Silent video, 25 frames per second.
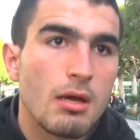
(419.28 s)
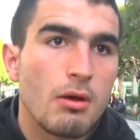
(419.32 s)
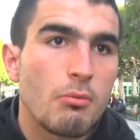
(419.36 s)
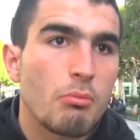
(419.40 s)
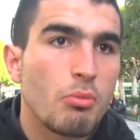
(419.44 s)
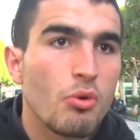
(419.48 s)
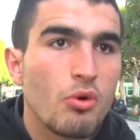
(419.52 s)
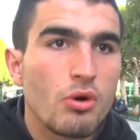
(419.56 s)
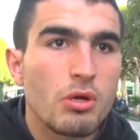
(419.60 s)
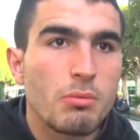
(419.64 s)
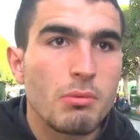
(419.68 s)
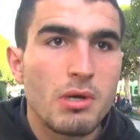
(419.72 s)

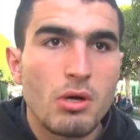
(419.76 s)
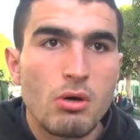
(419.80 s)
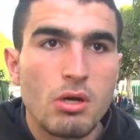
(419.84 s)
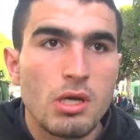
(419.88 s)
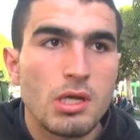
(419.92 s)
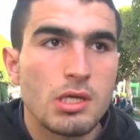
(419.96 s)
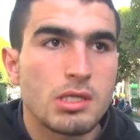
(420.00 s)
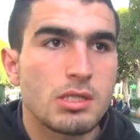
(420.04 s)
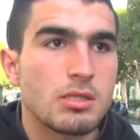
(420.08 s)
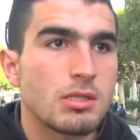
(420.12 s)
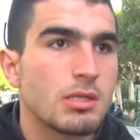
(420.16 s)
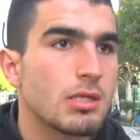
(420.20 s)
بوك ما
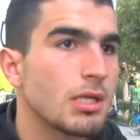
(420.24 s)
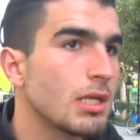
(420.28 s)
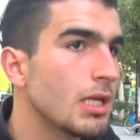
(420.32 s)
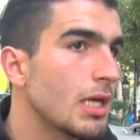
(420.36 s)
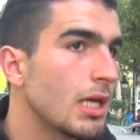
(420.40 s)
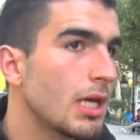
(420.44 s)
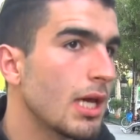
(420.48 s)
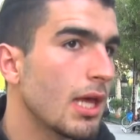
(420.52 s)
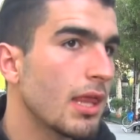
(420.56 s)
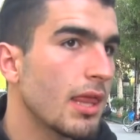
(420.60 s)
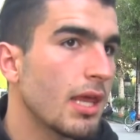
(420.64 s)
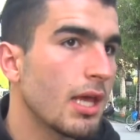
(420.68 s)
يقولكش
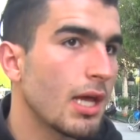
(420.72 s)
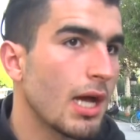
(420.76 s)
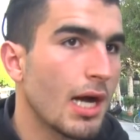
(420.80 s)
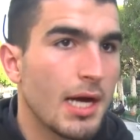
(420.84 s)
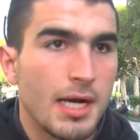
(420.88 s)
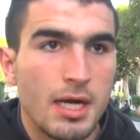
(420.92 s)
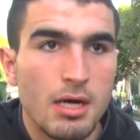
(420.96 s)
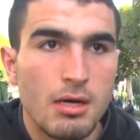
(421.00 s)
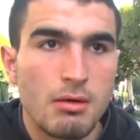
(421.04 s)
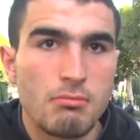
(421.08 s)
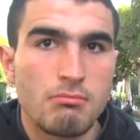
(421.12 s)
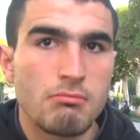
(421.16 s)
ليه هذه
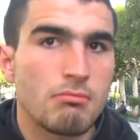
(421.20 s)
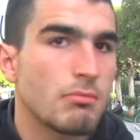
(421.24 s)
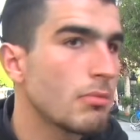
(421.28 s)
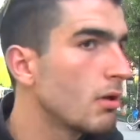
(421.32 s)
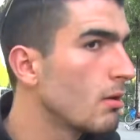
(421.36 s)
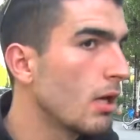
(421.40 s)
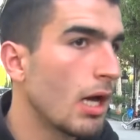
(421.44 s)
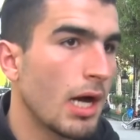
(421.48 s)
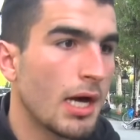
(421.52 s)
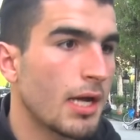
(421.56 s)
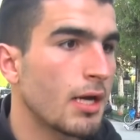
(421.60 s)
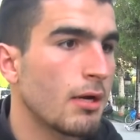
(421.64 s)
حرام
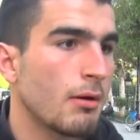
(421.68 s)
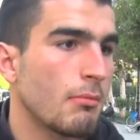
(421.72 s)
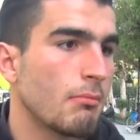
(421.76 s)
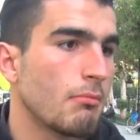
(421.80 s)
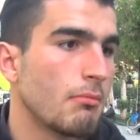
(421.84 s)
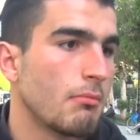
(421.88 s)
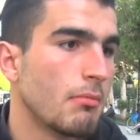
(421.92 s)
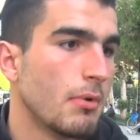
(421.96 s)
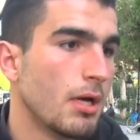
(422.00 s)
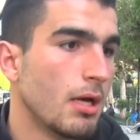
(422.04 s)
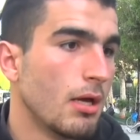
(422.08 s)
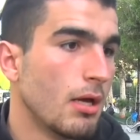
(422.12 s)
حرام
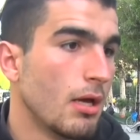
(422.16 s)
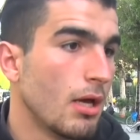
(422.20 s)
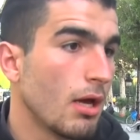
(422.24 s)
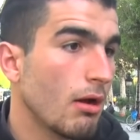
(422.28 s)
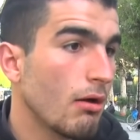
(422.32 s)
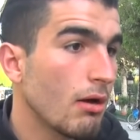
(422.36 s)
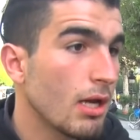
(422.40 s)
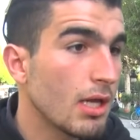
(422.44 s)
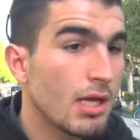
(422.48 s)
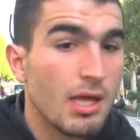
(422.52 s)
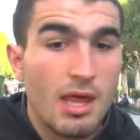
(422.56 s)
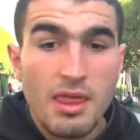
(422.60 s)

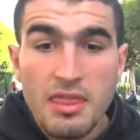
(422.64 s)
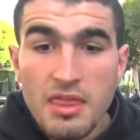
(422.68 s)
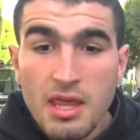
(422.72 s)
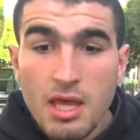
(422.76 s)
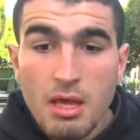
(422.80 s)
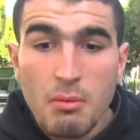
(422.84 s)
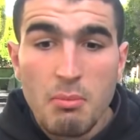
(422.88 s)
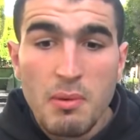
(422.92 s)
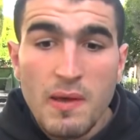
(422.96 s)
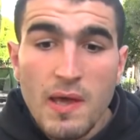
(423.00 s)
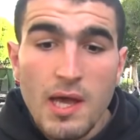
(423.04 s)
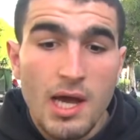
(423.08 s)
يقول لك
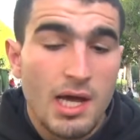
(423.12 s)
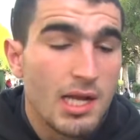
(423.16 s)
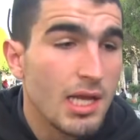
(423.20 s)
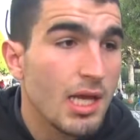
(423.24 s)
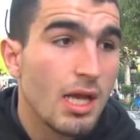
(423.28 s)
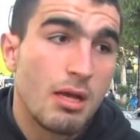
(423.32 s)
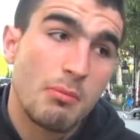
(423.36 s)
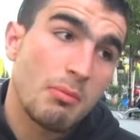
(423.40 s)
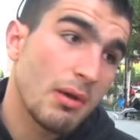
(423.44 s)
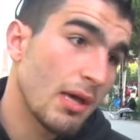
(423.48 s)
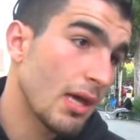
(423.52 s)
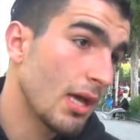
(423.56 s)
هذه باهي
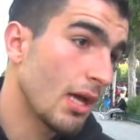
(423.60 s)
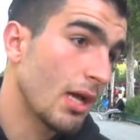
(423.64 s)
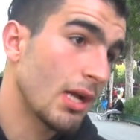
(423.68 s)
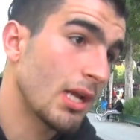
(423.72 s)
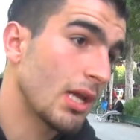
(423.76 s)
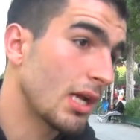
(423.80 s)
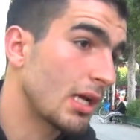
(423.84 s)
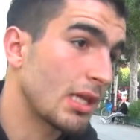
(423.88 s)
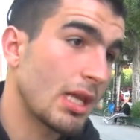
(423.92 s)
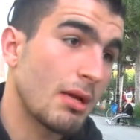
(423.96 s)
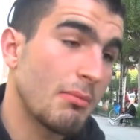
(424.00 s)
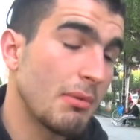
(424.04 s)
عليك باهي
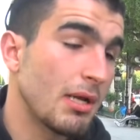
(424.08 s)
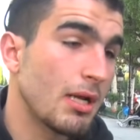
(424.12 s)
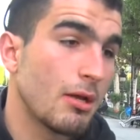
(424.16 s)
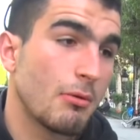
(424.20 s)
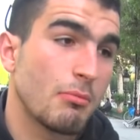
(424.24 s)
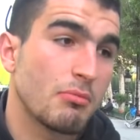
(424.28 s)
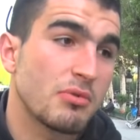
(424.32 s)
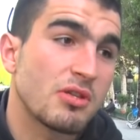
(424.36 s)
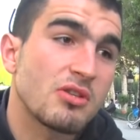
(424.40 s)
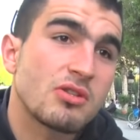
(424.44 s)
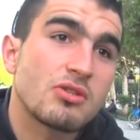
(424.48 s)
عليك تعملهم